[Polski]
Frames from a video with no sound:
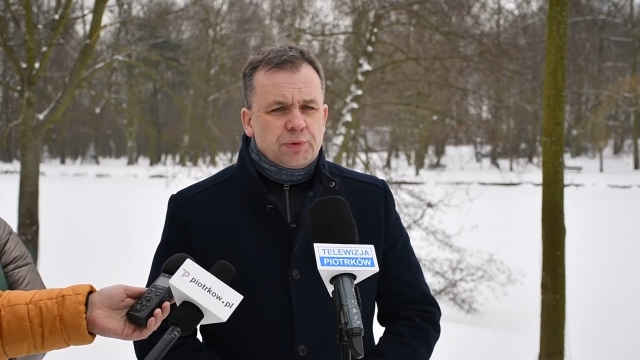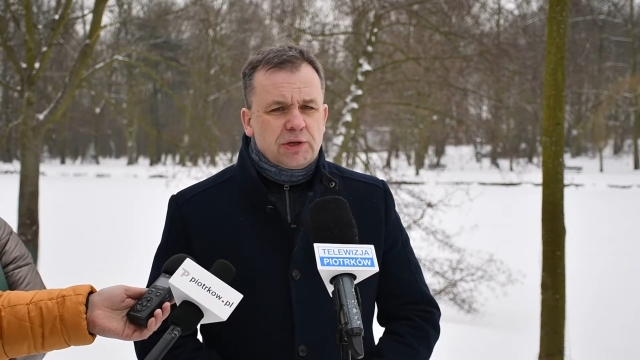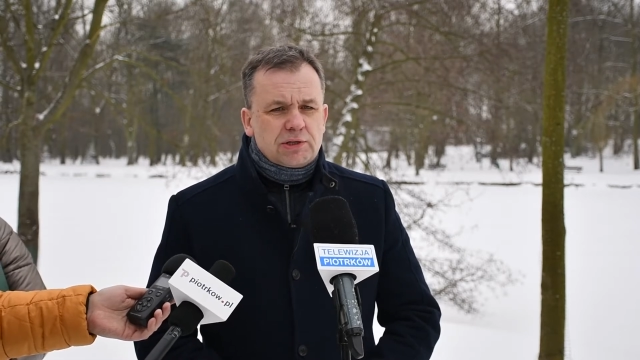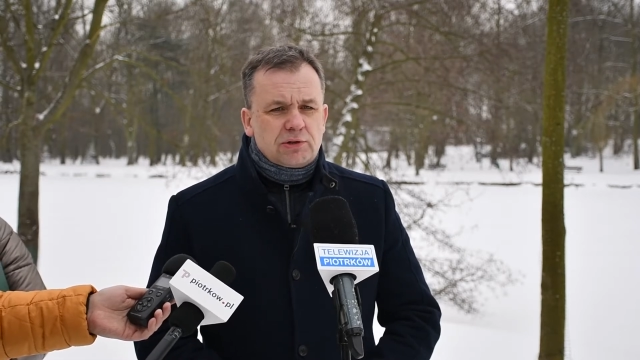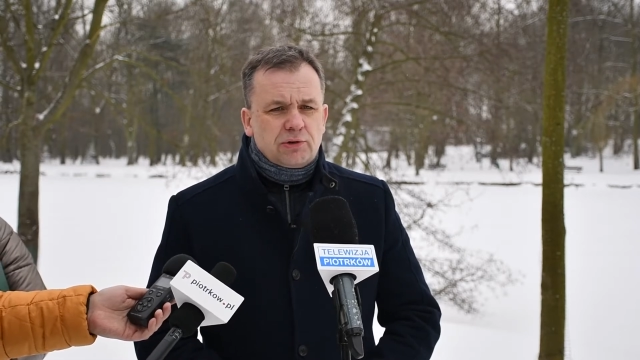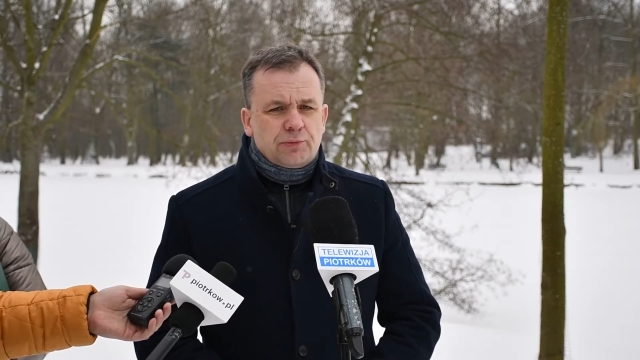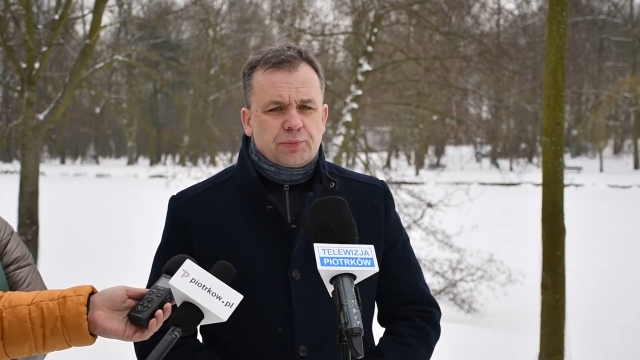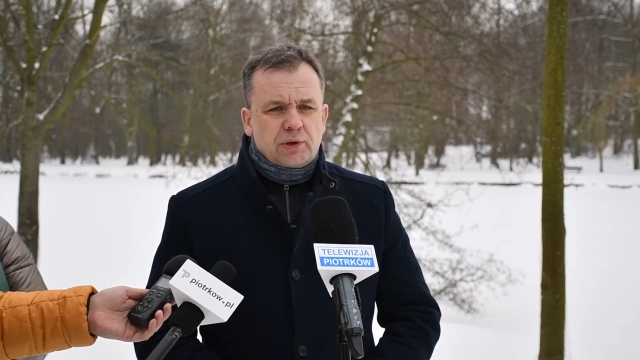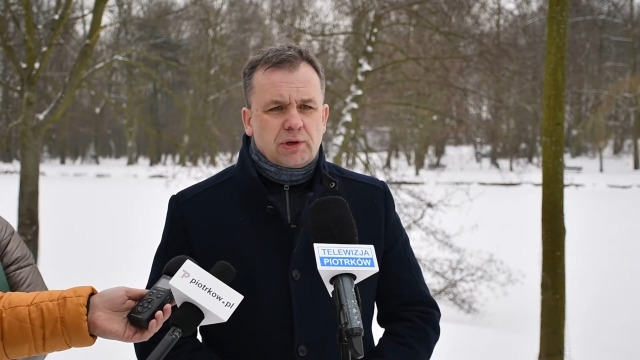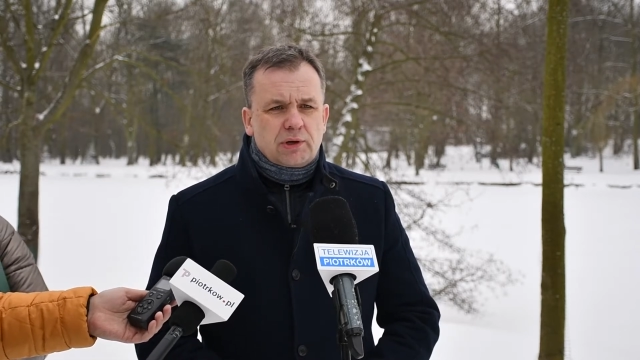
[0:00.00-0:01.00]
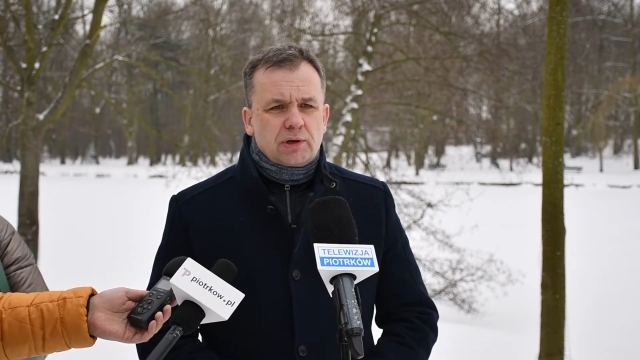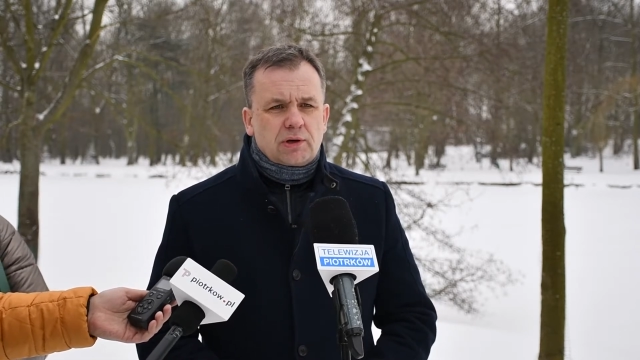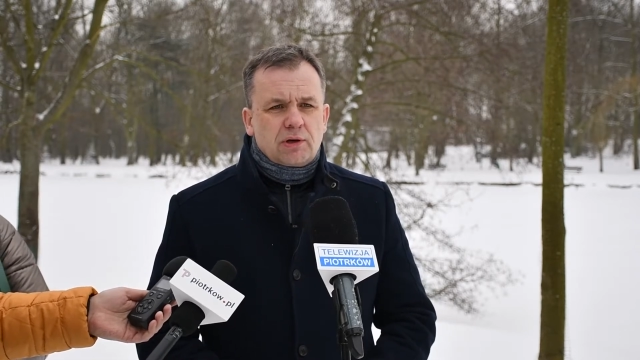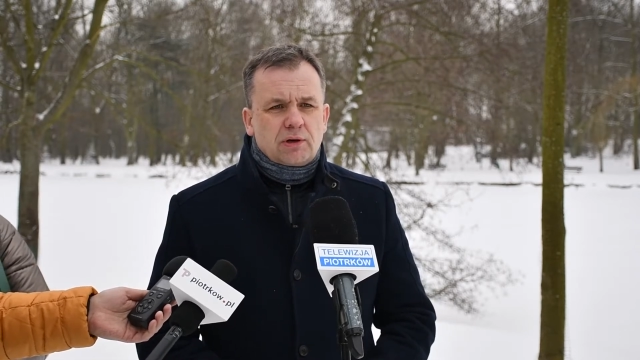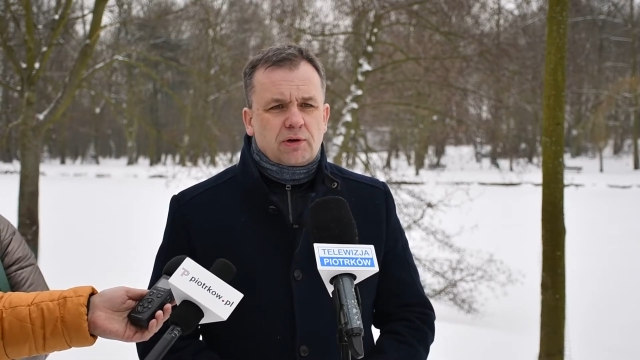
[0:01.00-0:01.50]
Jest to
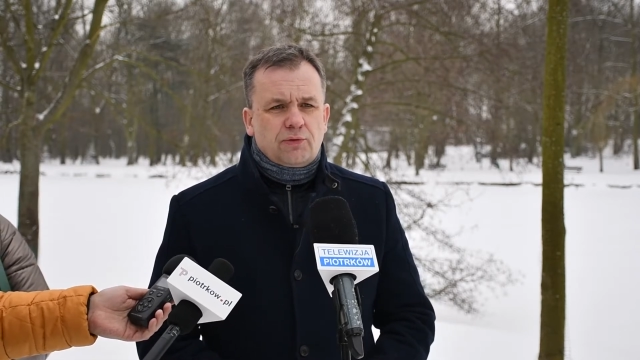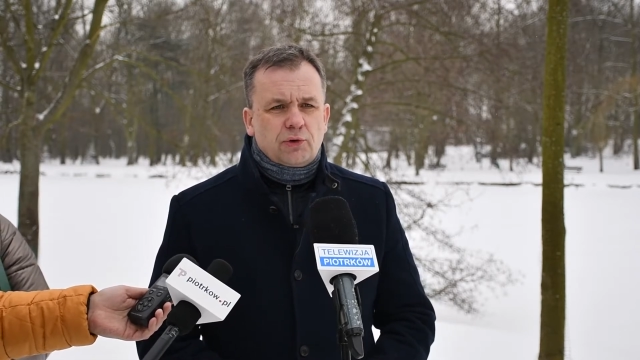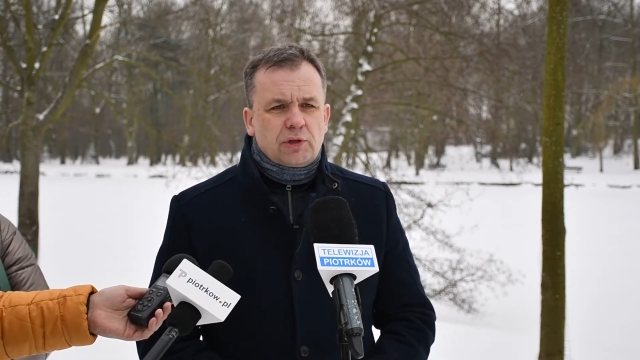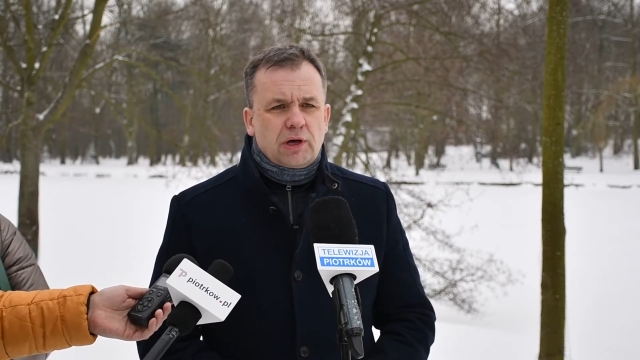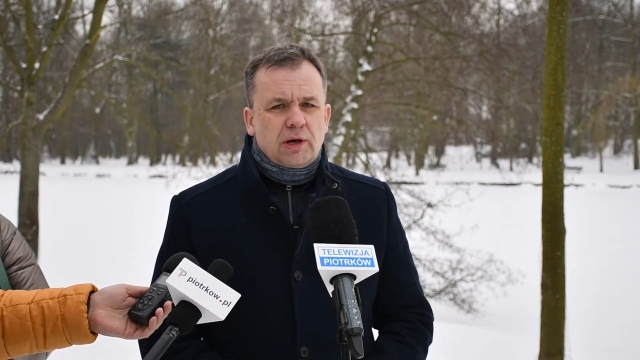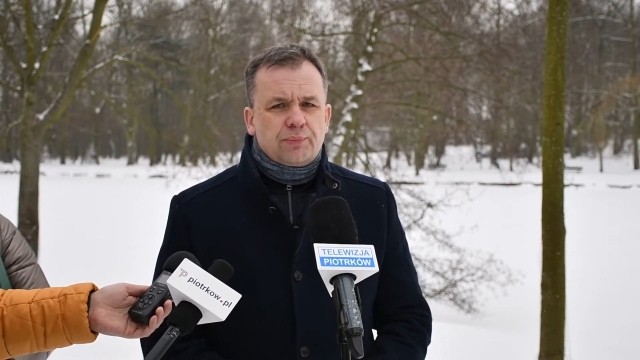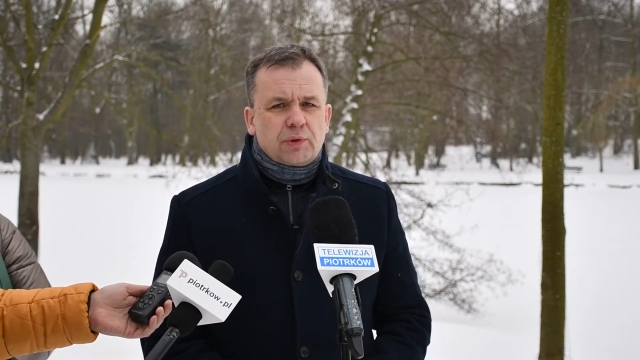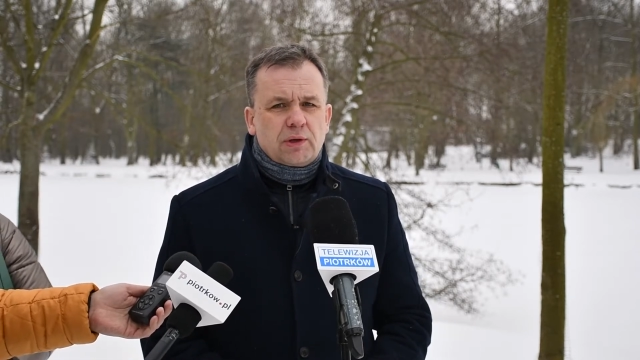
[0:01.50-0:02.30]
kwota,